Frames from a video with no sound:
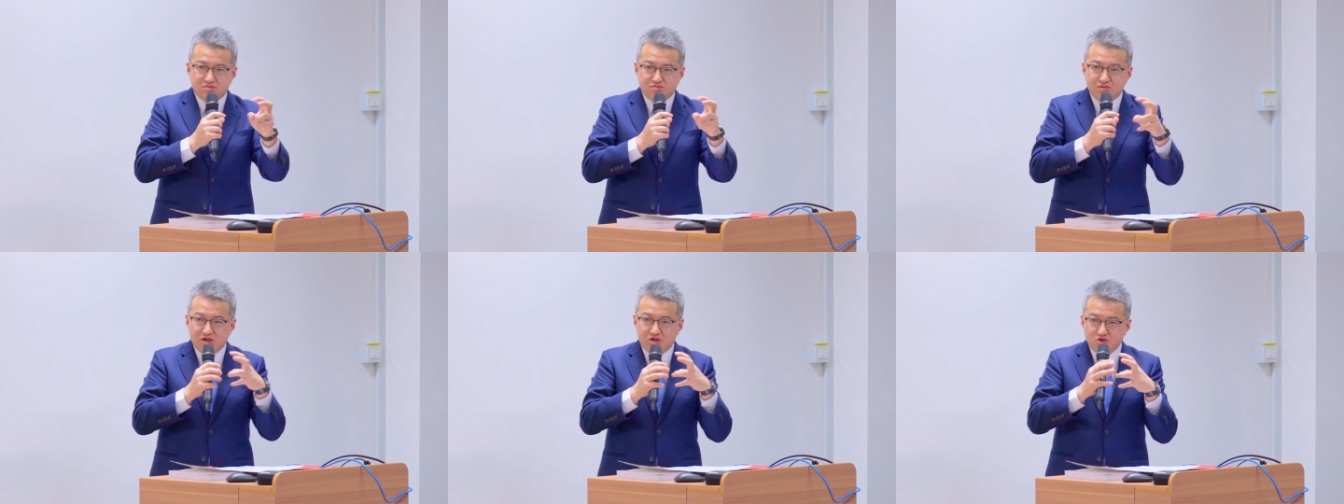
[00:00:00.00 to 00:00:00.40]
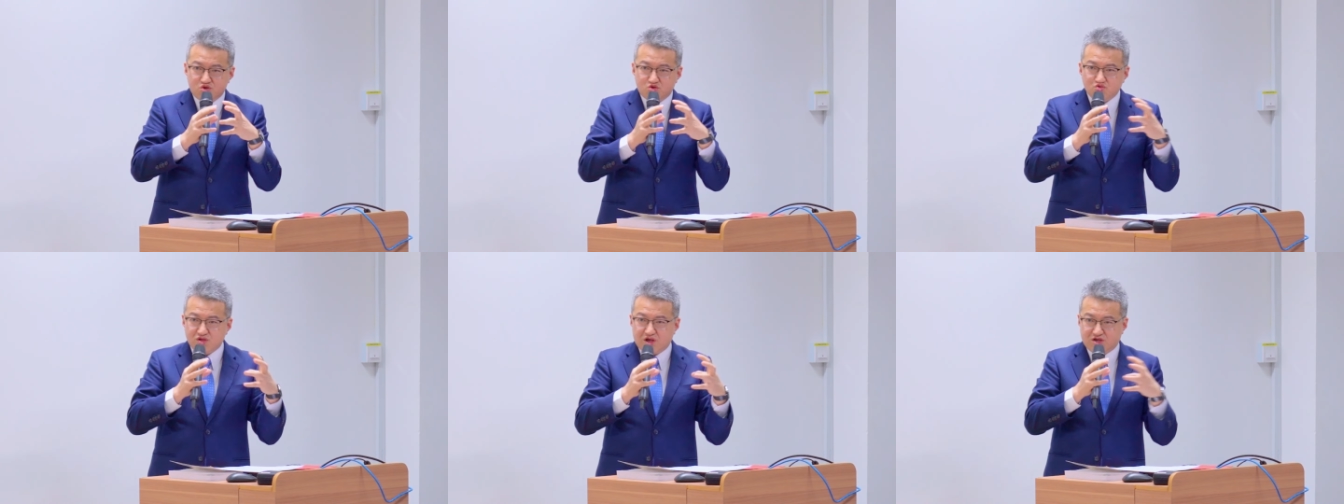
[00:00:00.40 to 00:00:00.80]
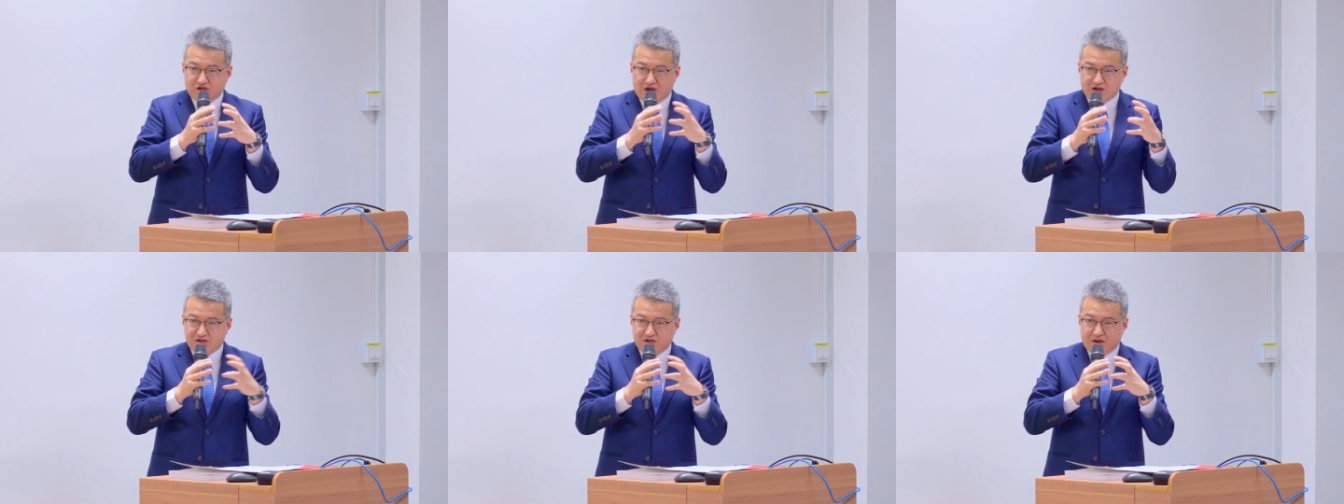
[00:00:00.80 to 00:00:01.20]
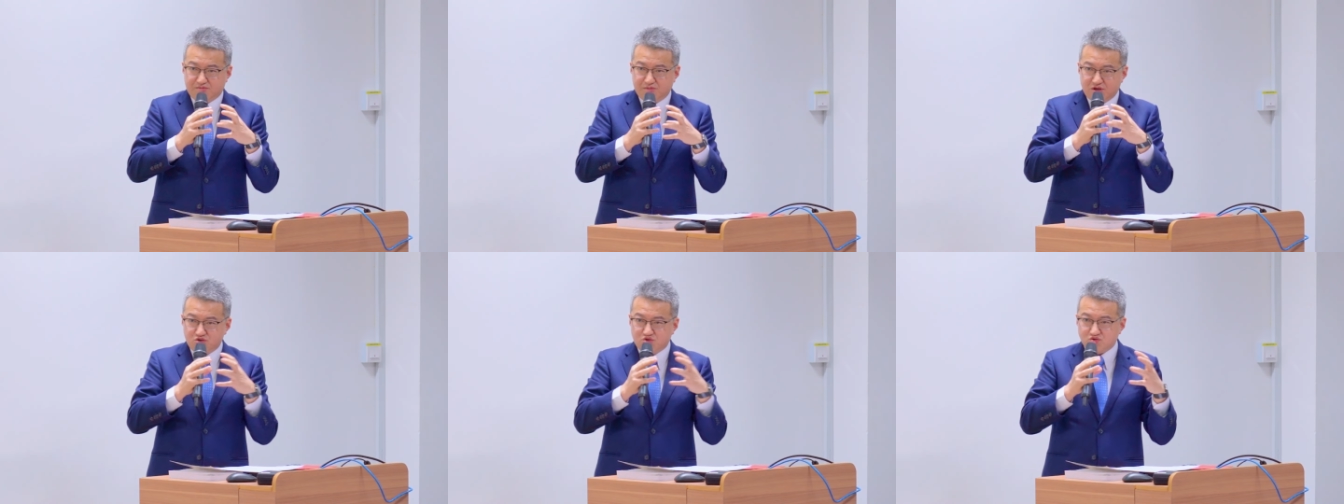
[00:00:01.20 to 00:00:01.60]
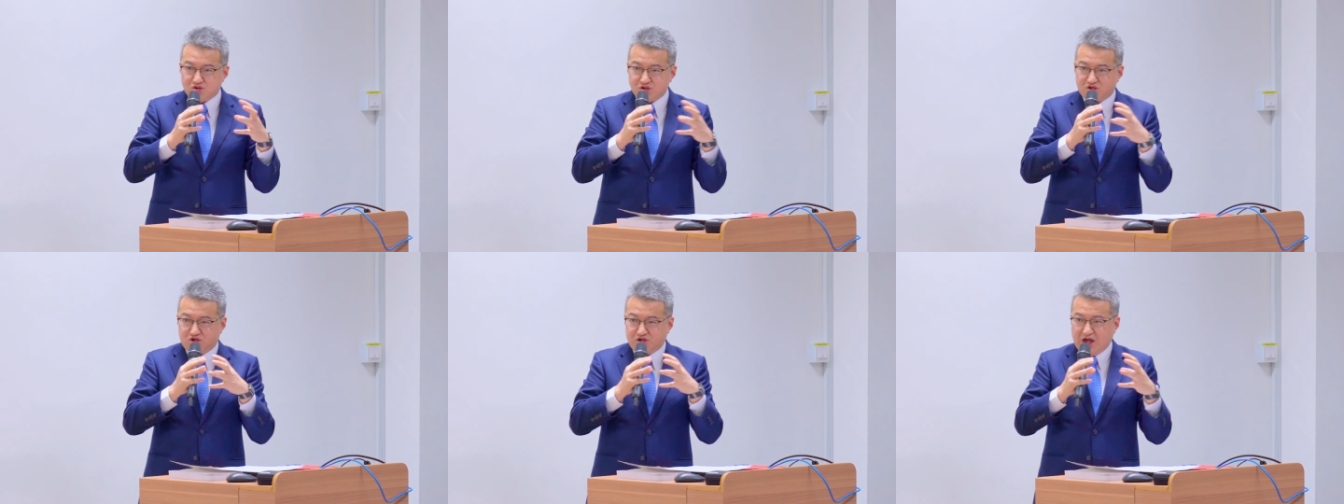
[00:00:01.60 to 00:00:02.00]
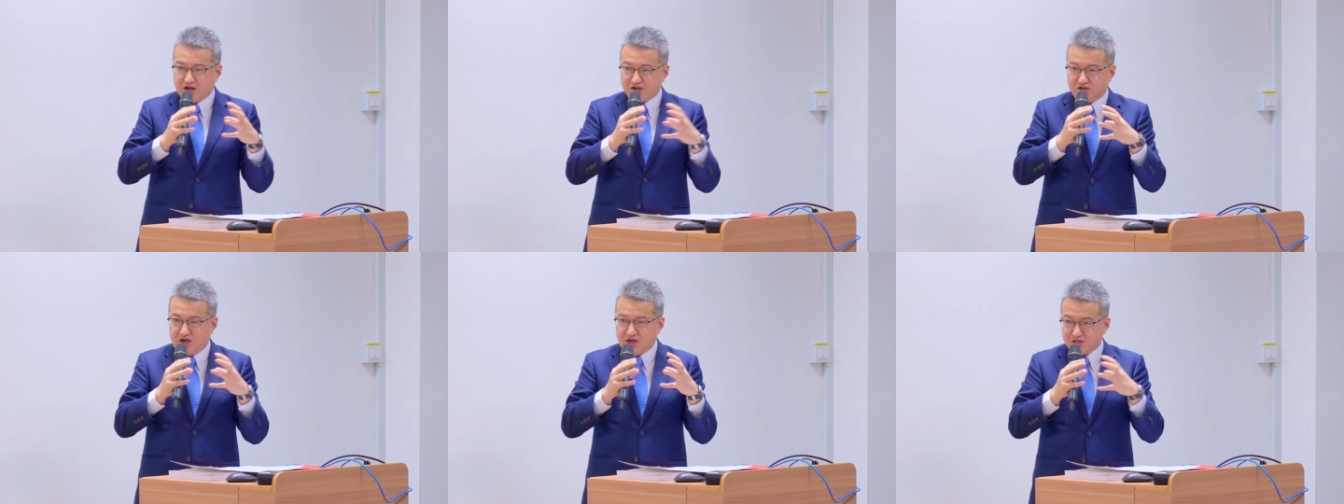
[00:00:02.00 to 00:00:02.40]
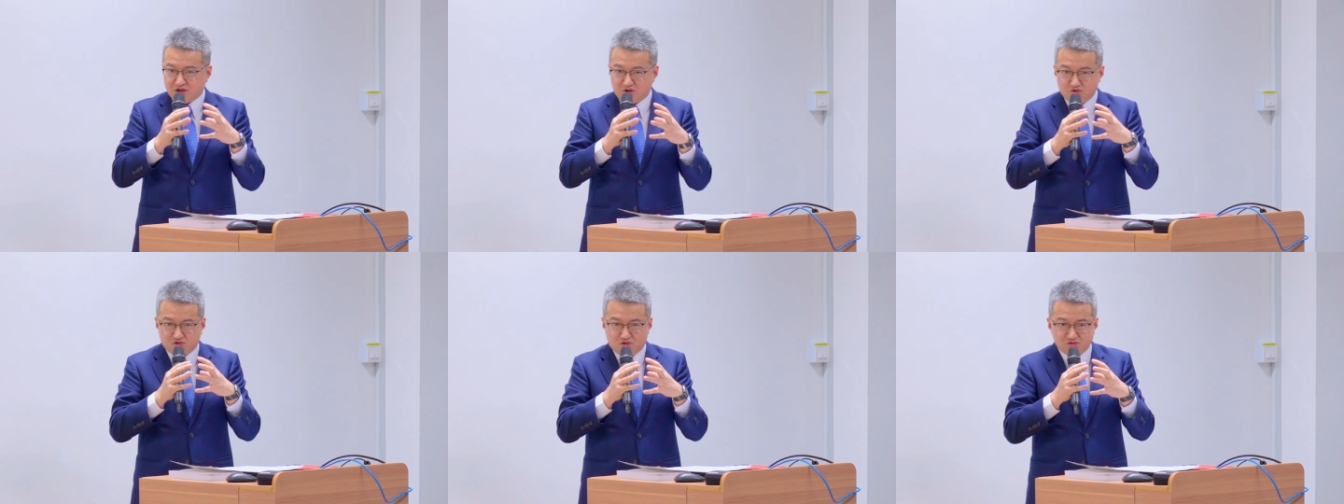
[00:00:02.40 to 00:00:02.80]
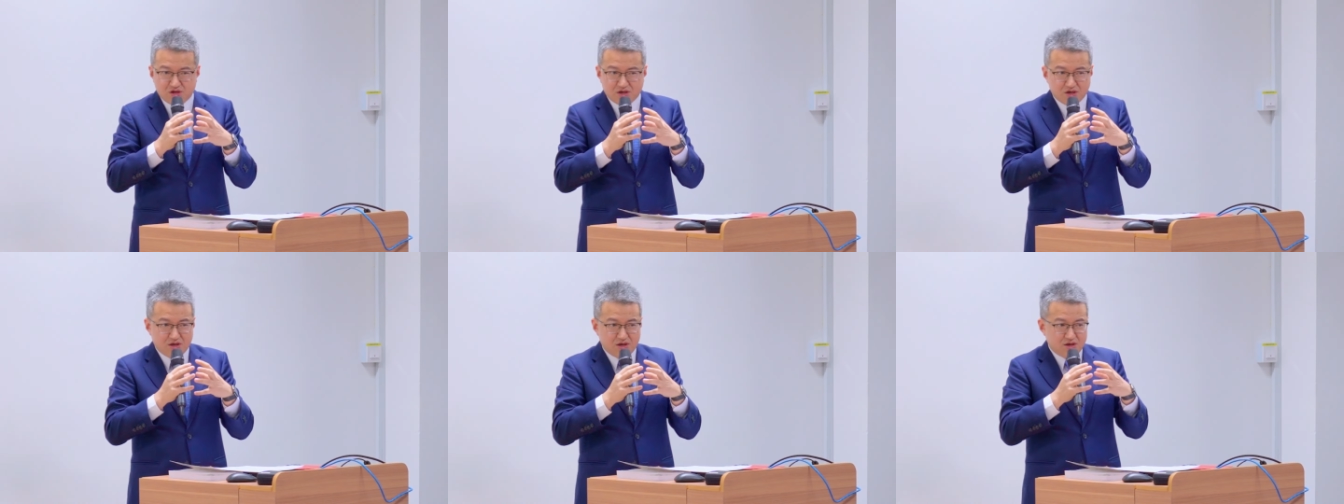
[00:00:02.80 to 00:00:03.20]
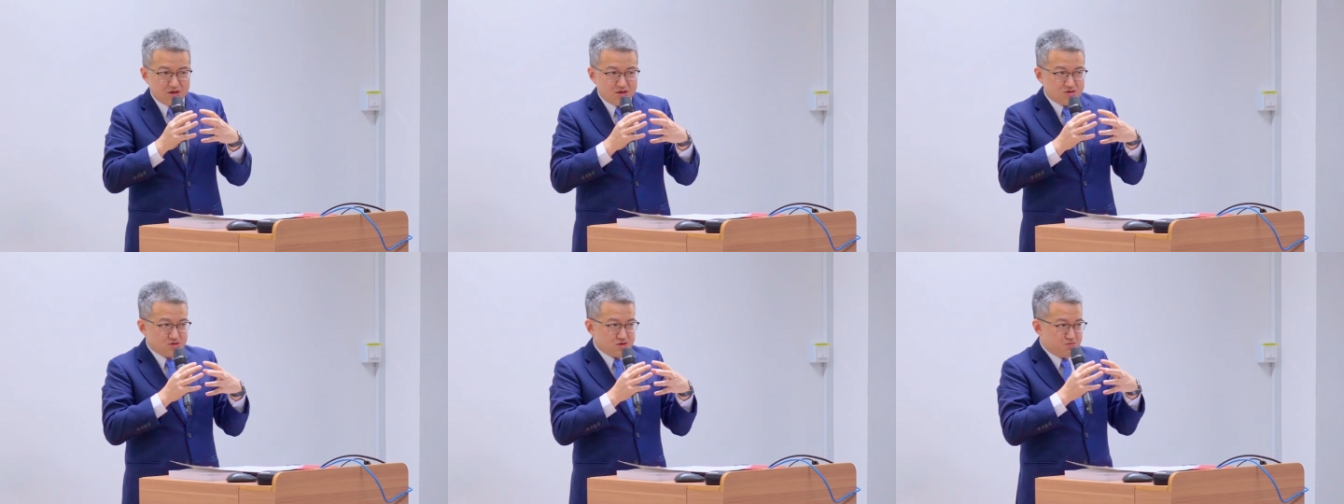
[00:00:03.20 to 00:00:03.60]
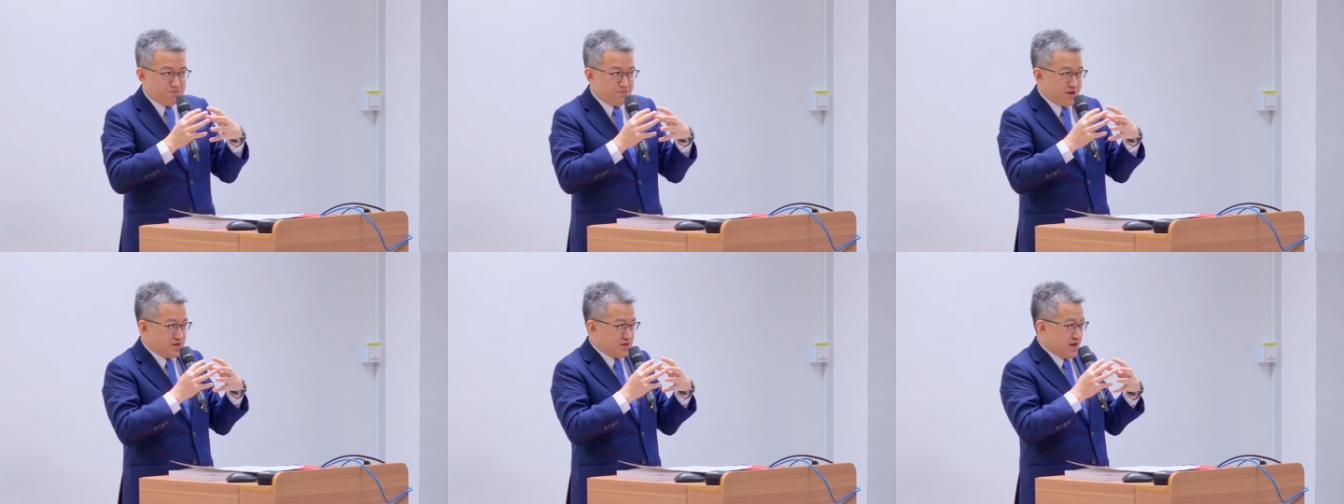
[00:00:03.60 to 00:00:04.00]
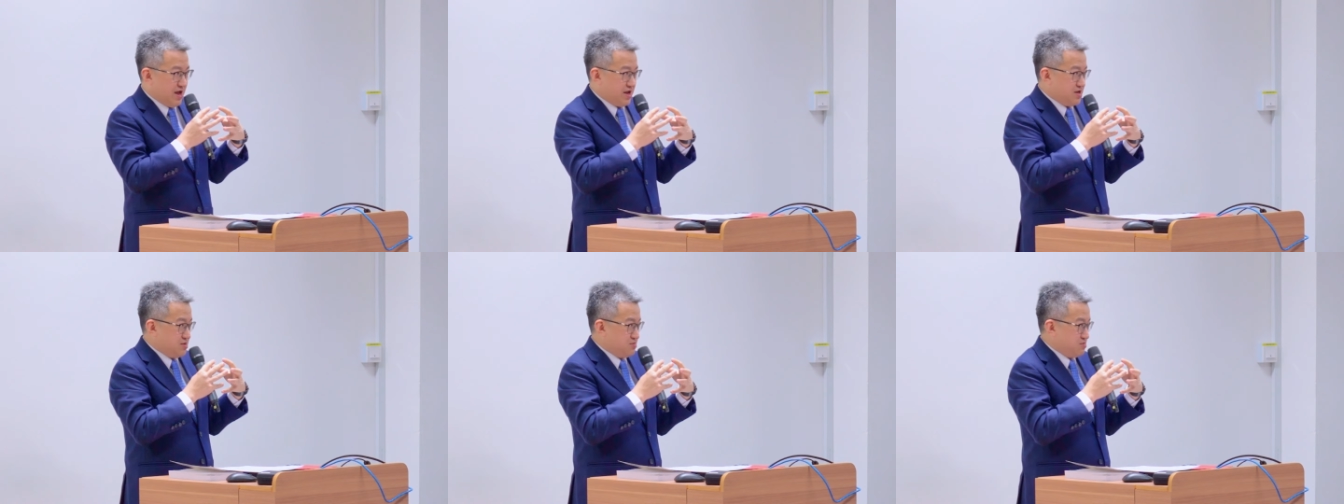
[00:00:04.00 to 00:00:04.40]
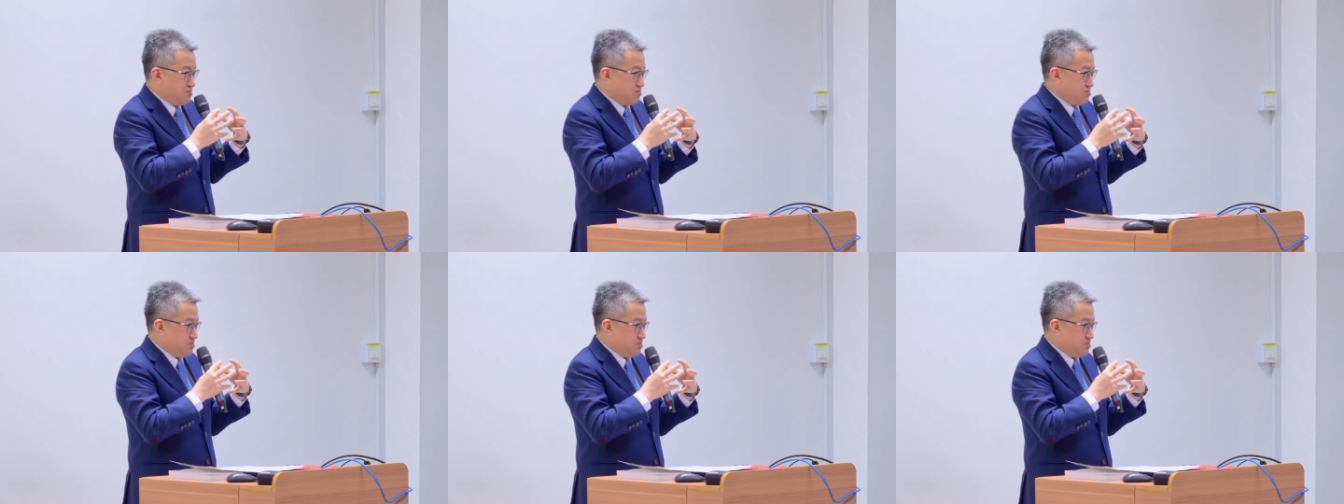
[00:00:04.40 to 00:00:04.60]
民族的想象，民族是想象的共同体，就是本来